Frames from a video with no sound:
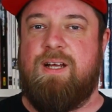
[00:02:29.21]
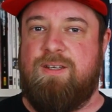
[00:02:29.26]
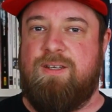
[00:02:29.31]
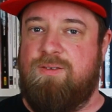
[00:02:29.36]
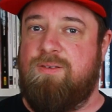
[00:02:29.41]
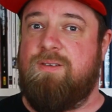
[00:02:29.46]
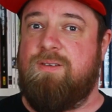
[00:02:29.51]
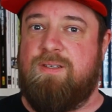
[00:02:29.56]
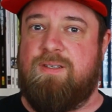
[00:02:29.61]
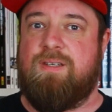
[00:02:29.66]

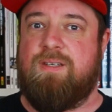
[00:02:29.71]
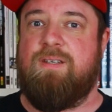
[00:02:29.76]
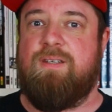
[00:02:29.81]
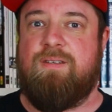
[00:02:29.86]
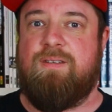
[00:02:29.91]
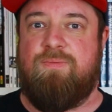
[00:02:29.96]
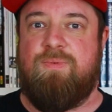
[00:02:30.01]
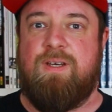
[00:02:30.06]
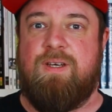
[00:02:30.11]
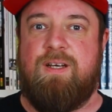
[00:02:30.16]
also es
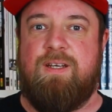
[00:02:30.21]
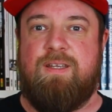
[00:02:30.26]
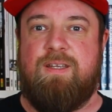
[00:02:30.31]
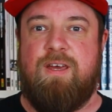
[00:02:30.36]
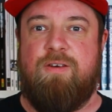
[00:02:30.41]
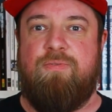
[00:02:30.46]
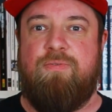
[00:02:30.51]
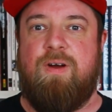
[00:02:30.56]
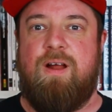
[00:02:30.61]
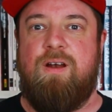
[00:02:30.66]
ist wirklich
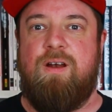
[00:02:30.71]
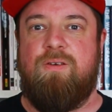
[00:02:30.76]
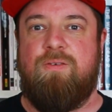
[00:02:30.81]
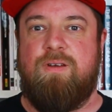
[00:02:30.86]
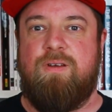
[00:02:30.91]
der Fall.